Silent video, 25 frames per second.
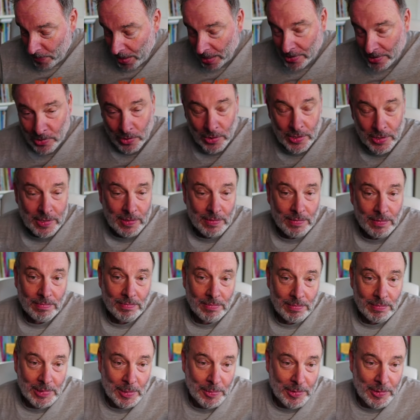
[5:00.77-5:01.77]

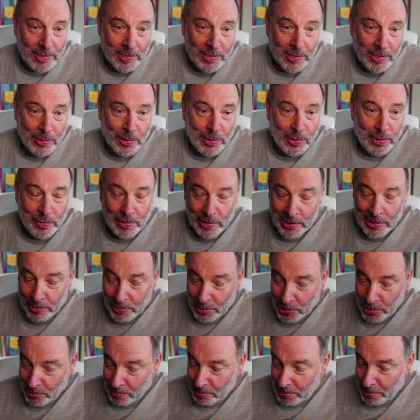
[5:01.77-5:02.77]
ansonsten es das natürlich auf der
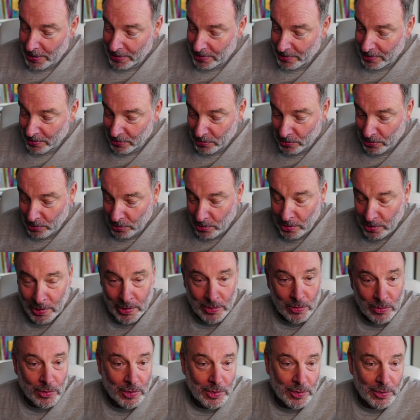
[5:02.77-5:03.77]
Libysche Party in Köln
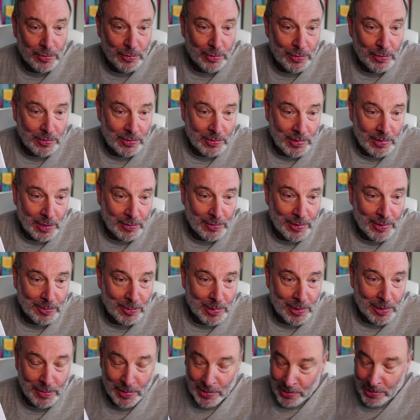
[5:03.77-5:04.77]
und nach Wien
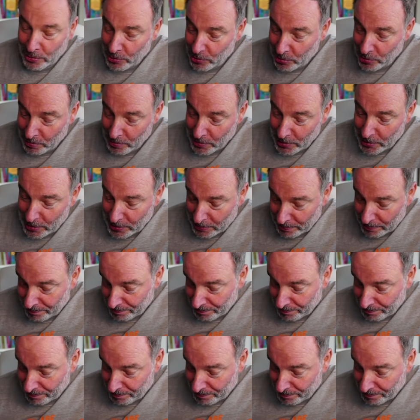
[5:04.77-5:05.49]
bringen wir es auch schon mit.